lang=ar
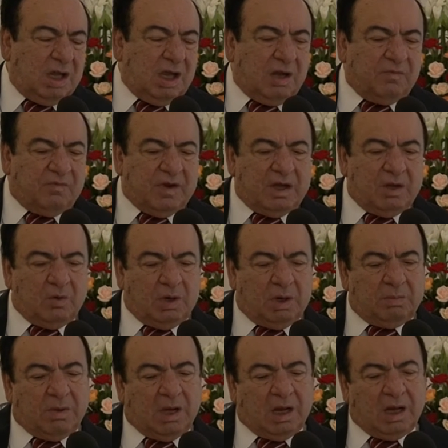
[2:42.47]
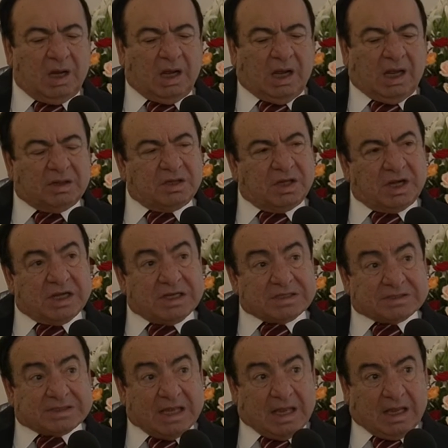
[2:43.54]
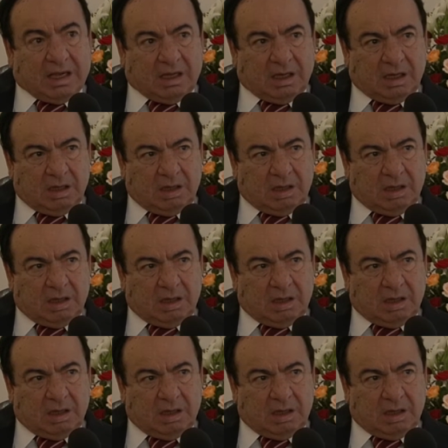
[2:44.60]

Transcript: الفن هو عباره عن رساله